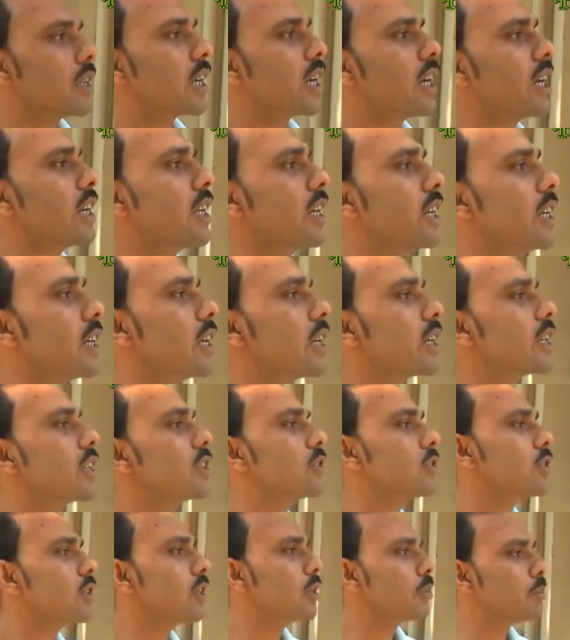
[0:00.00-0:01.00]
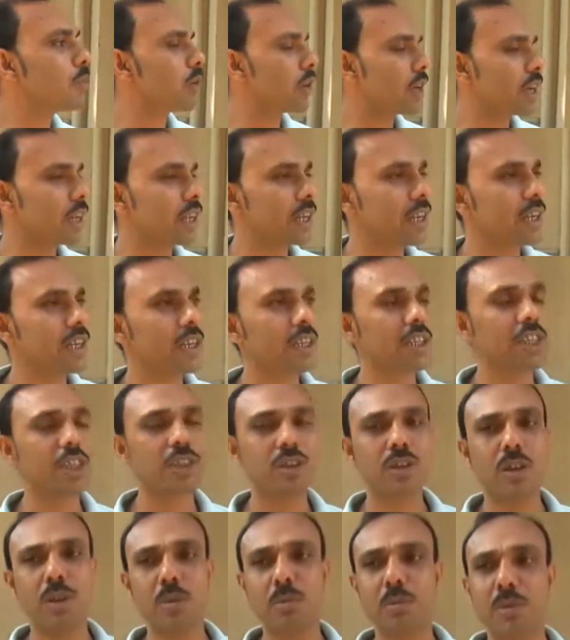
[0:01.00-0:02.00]
এখানে কিছুদিন পরে
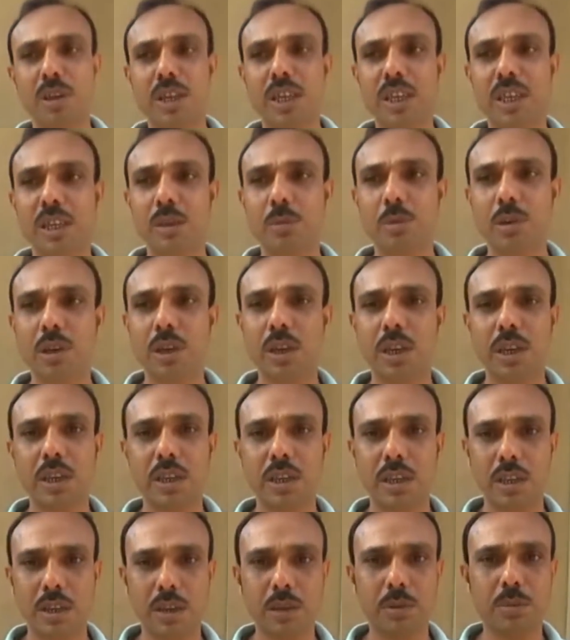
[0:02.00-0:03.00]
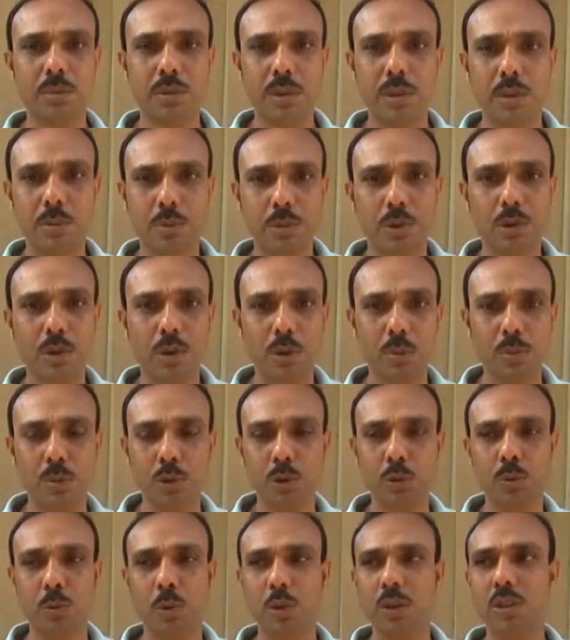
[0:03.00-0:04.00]
কৃষক মান্ডি বলে একটা প্রকল্প
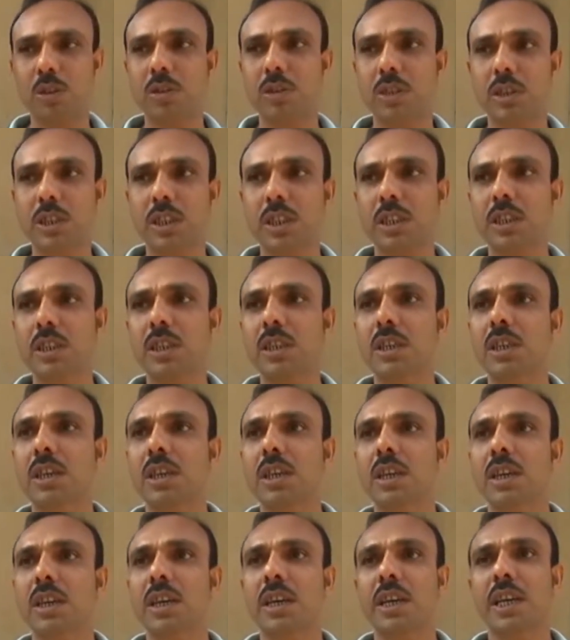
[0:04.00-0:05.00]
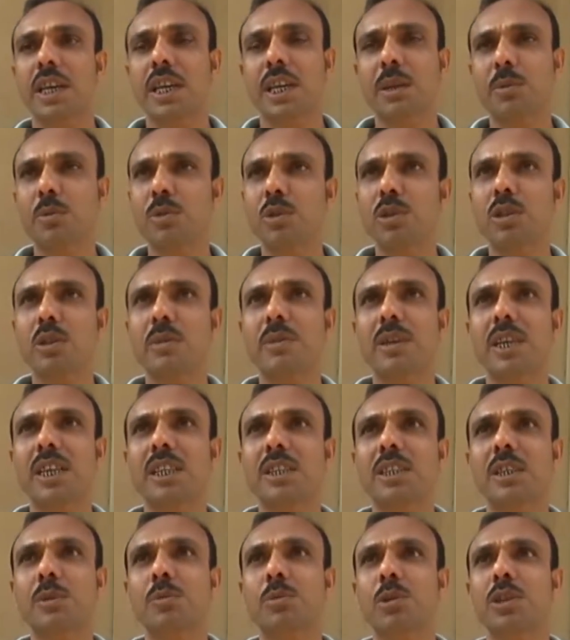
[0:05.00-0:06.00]
উদ্বোধন হচ্ছে এটা মমতা
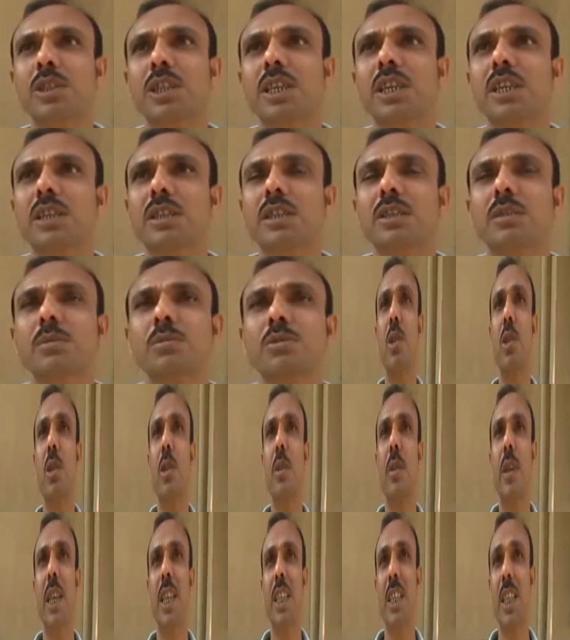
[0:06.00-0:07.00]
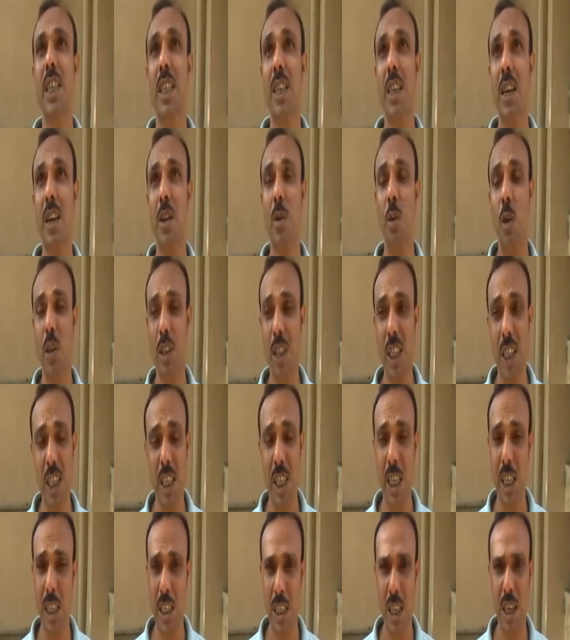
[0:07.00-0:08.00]
ব্যানার্জির প্রজেক্ট মমতা ব্যানার্জি এটা কথা
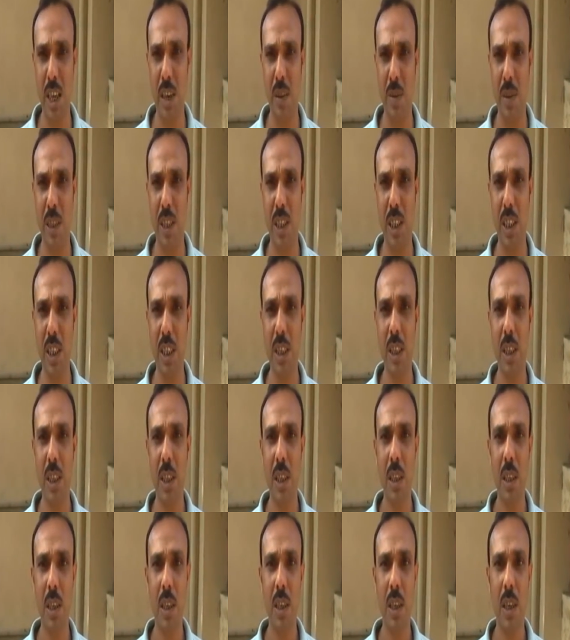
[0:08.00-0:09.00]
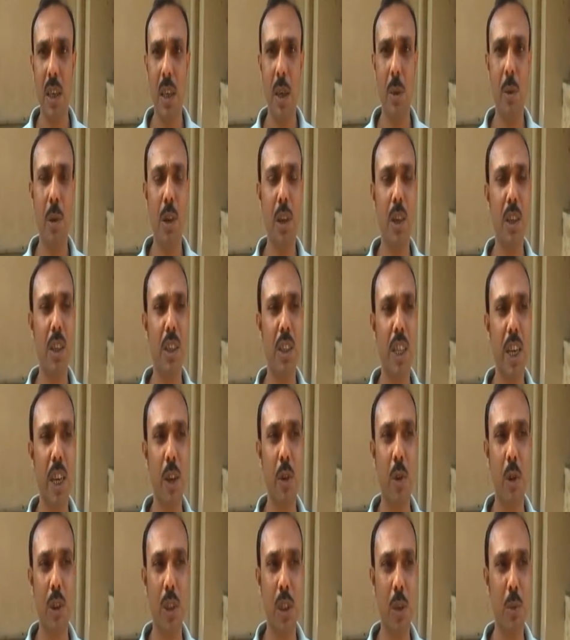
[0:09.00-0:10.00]
দিয়েছিলেন আমাদের এবং সেই
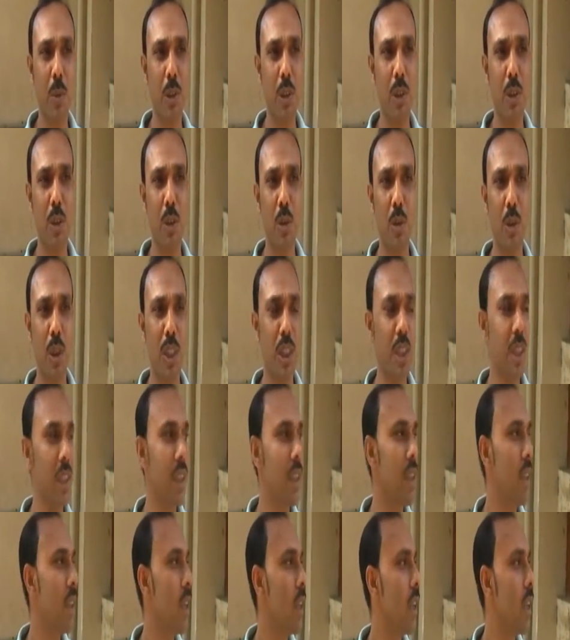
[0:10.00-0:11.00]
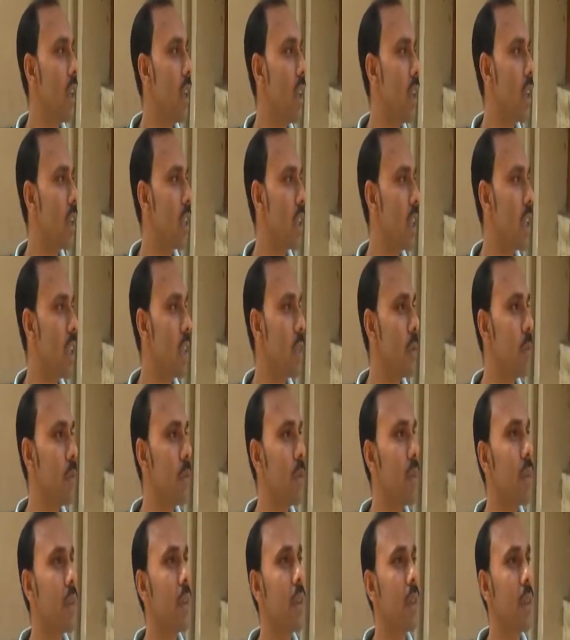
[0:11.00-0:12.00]
কথা মতো উনি সেই
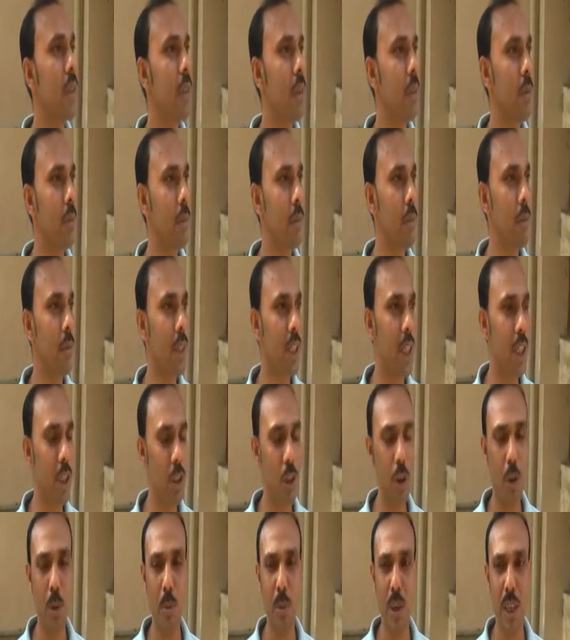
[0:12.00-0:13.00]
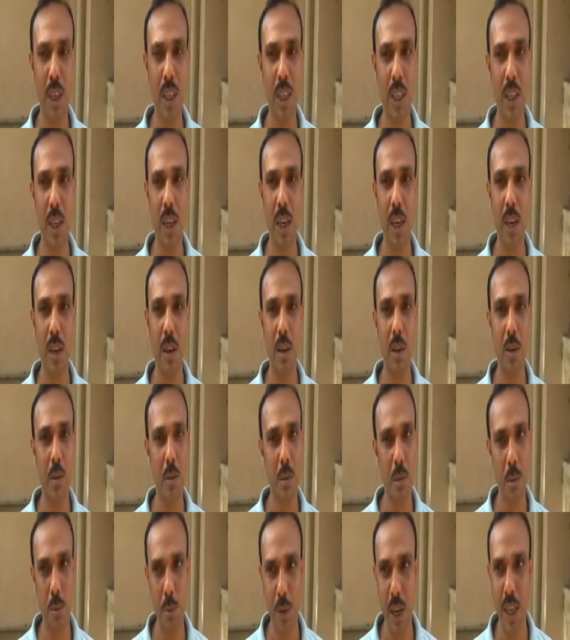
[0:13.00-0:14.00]
কৃষক মান্ডিটা
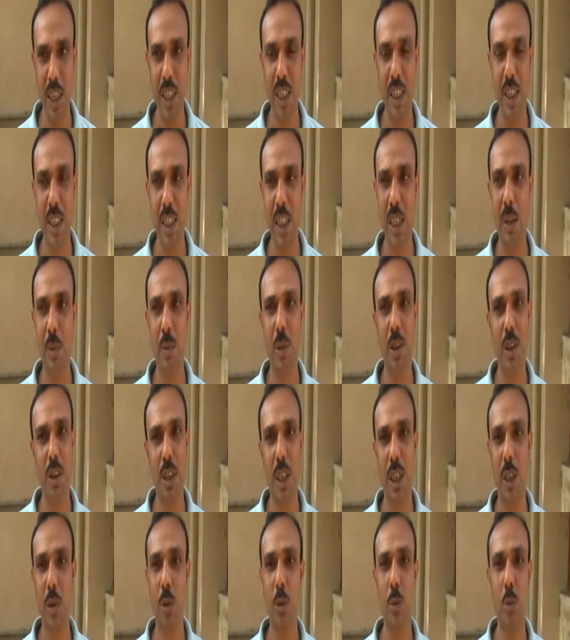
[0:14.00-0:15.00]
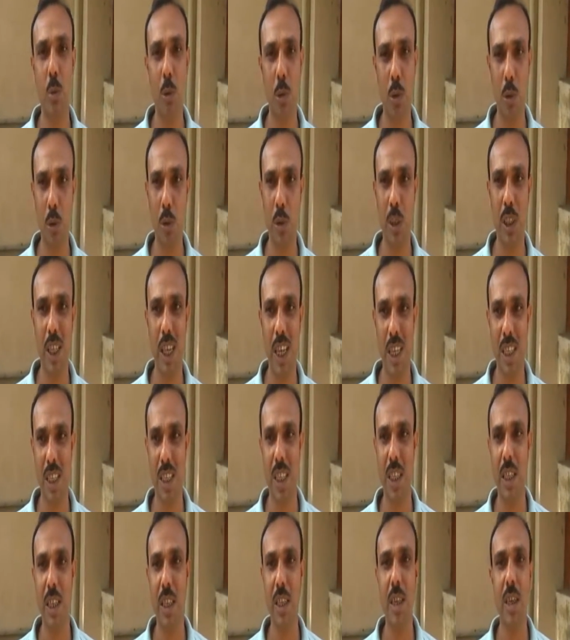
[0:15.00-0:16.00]
বানিয়েছেন এবং সেটা উদ্বোধন করতে আসছেন